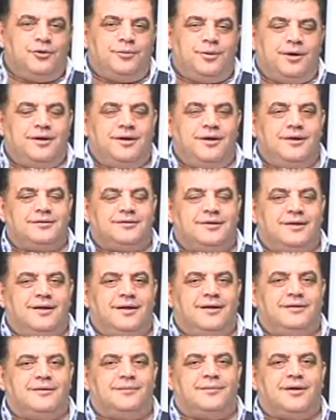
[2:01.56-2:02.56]
وبحلقاتنا
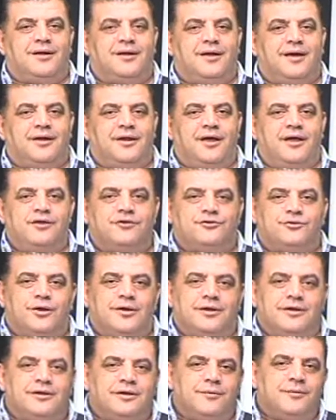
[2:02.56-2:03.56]
القادمه عن العرايس
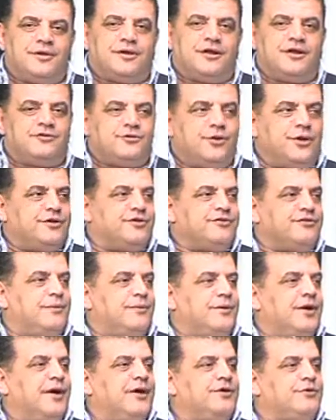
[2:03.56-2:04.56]
وعن الكيميكالز وعن
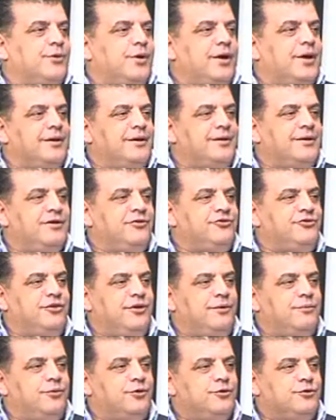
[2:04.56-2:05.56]
الصبغات وعن كل
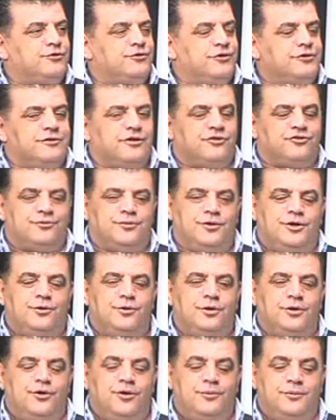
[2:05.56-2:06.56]
شيء بخص التجميل
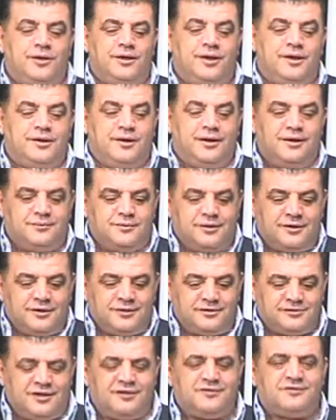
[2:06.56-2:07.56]
واليوم احنا بدنا
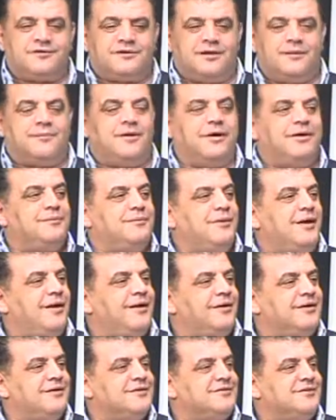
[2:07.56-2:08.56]
نختص كمان
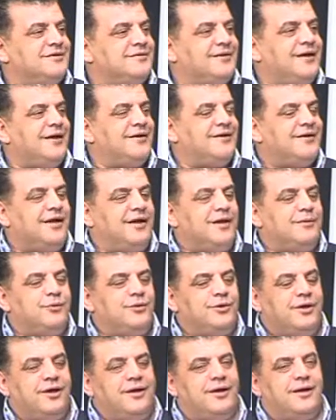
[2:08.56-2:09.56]
معك ست احلام
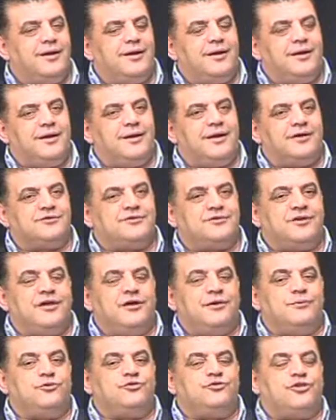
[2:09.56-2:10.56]
والاعزائي
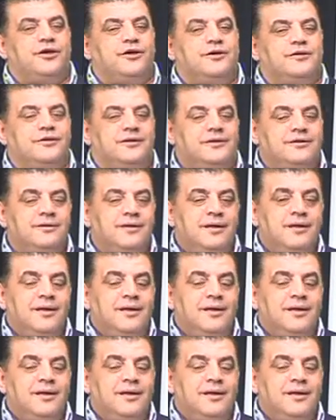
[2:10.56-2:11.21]
المشاهدين